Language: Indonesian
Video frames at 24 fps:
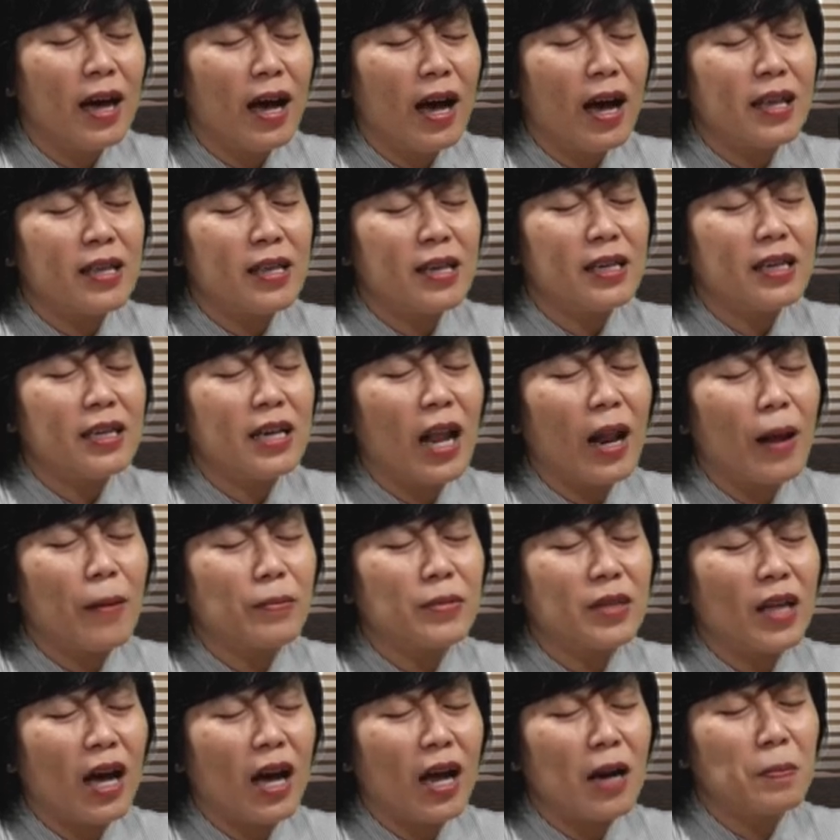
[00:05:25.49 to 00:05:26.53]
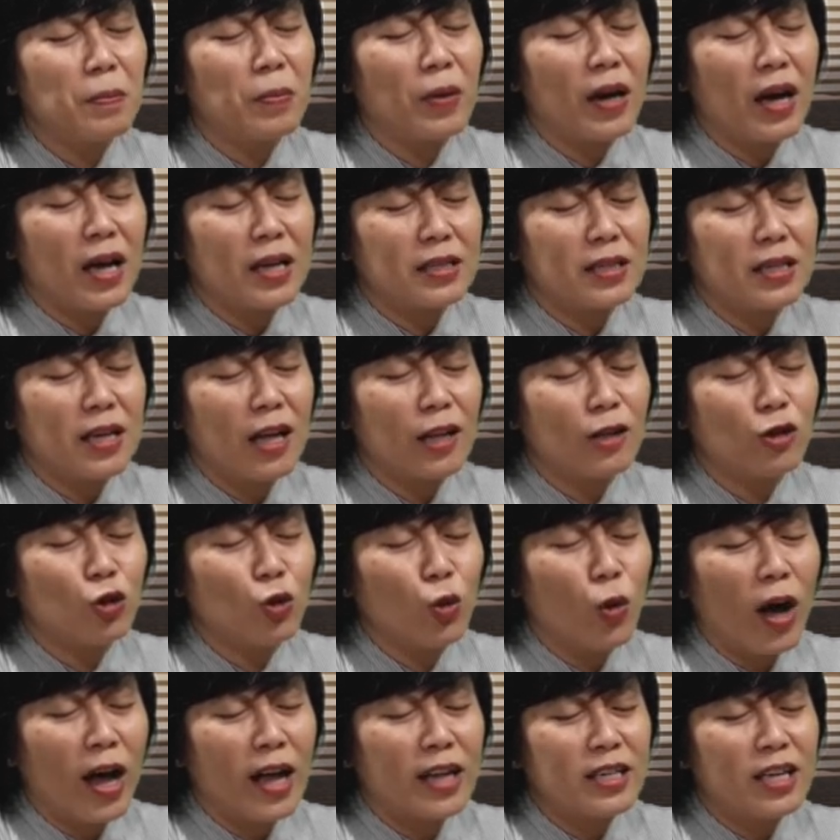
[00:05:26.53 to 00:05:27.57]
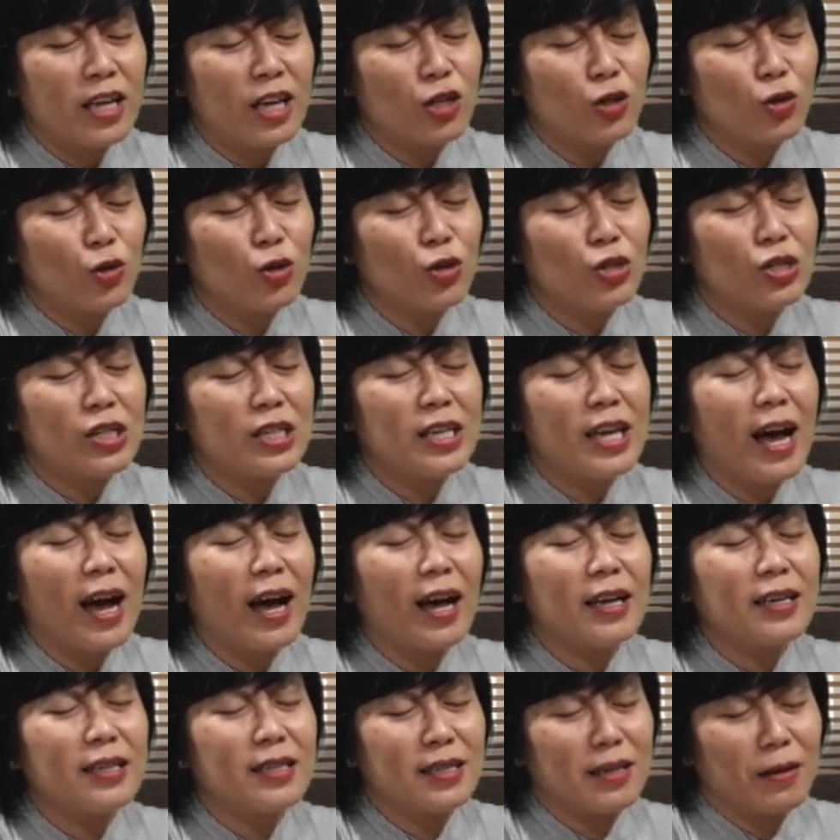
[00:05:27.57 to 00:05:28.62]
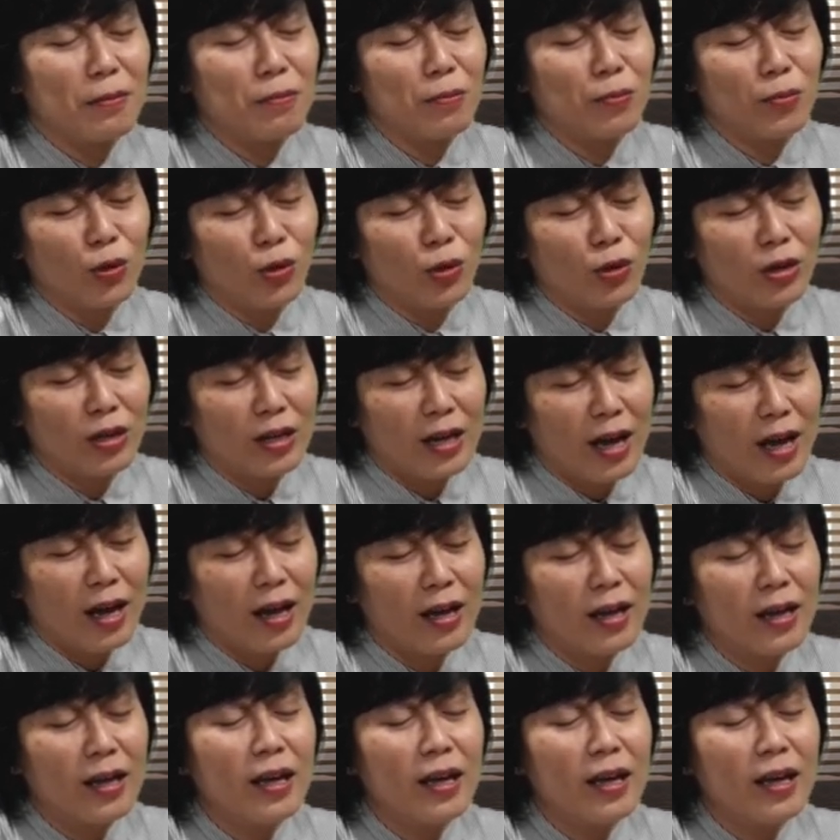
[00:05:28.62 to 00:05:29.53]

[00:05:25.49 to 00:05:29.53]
hanya di dalam tangan pengasihan Tuhan Yesus yang sempurna.